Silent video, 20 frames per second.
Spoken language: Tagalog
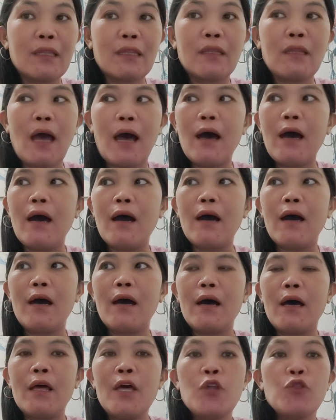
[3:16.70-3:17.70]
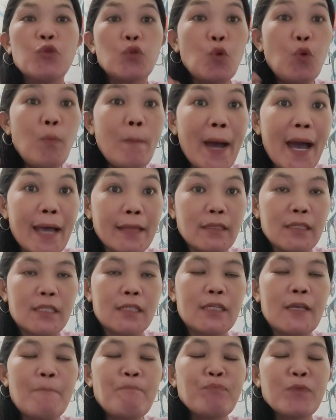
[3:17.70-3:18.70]
Uh, ah, two
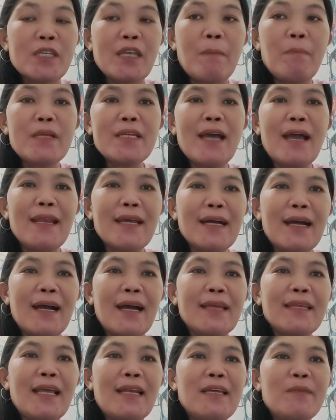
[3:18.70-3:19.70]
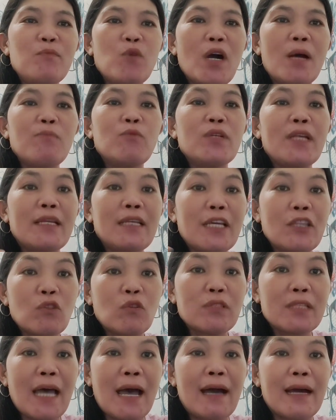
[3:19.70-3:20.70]
months. Sabi niya, halika nga, dalhin mo nga muna
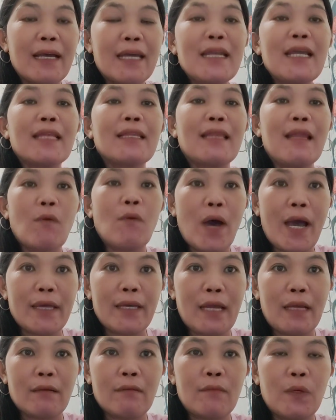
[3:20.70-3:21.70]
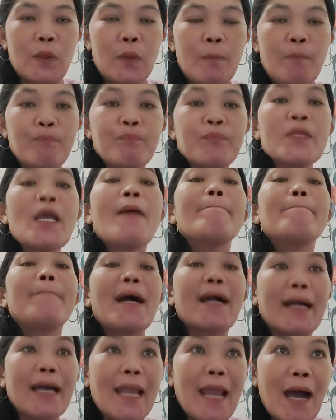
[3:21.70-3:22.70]
dito sa akin at lawayan po.
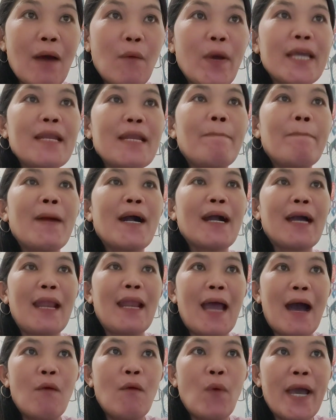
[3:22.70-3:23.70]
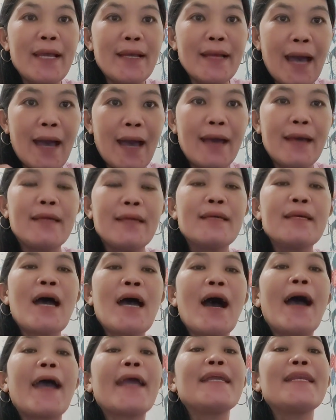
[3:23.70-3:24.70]
Pagkalaway na pagkalaway nga
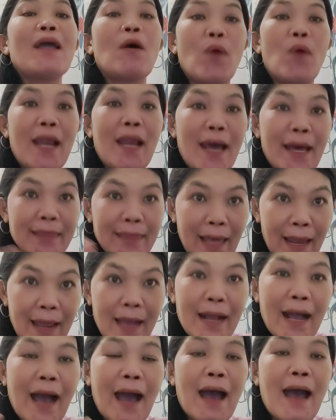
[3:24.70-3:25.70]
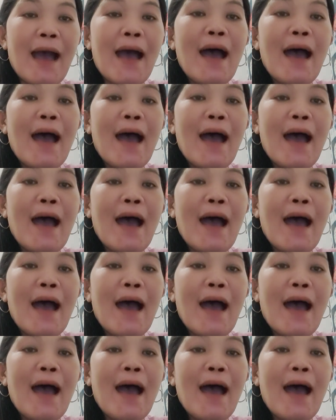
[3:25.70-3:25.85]
ay nawala talaga